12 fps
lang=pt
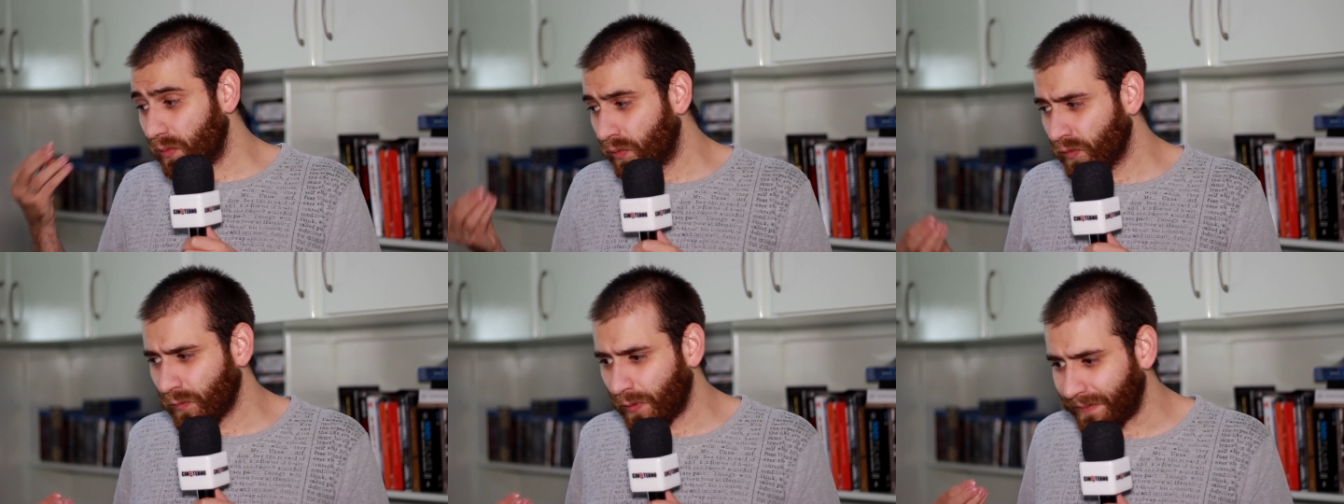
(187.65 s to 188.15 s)

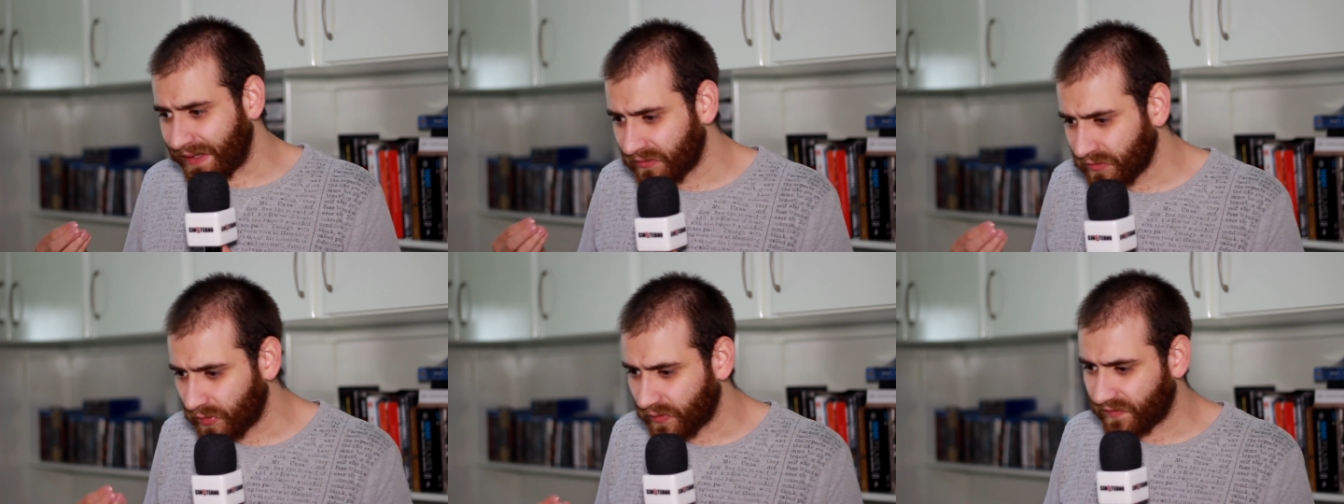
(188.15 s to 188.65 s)
alguns
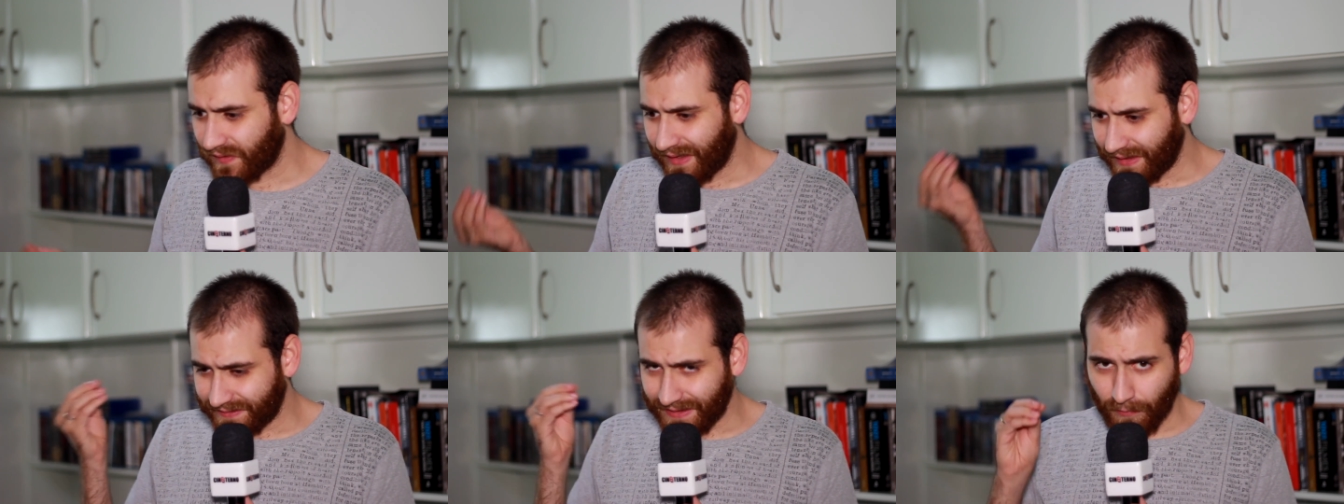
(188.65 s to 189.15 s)
momentos
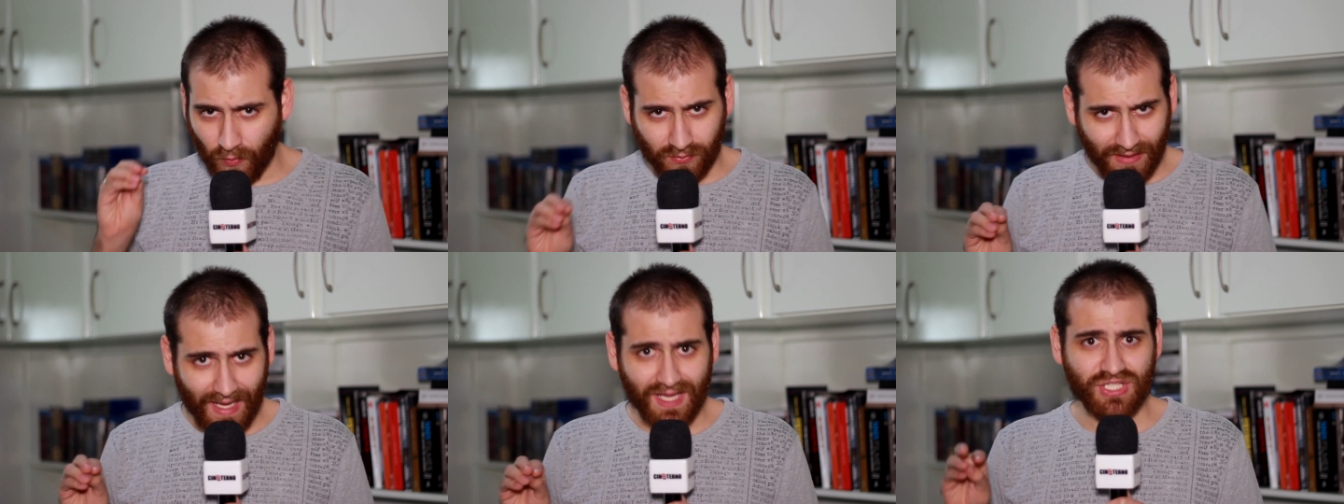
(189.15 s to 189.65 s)
na
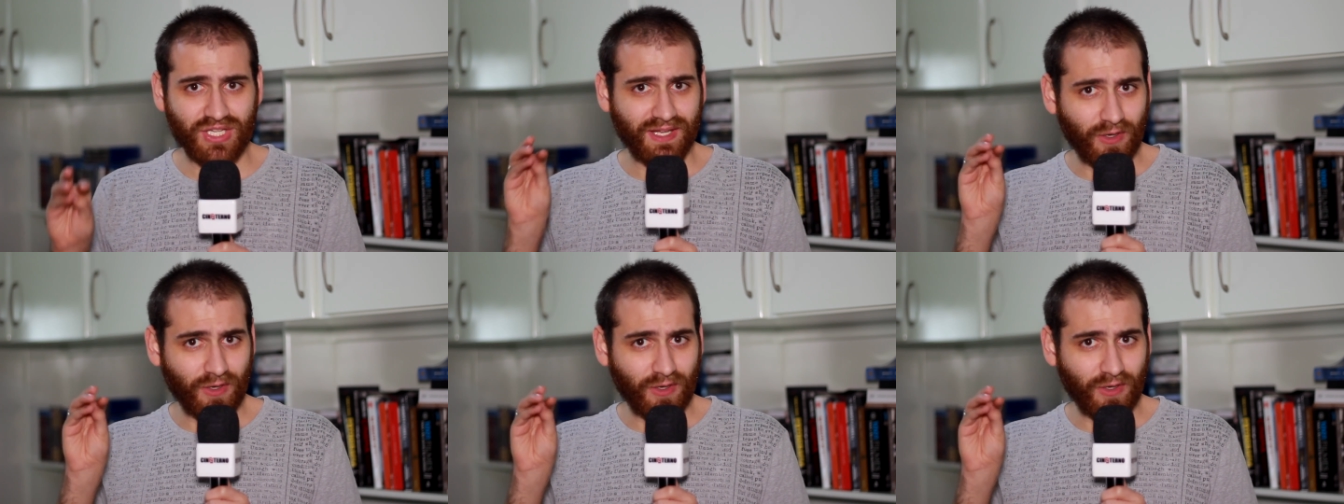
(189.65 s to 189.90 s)
montagem,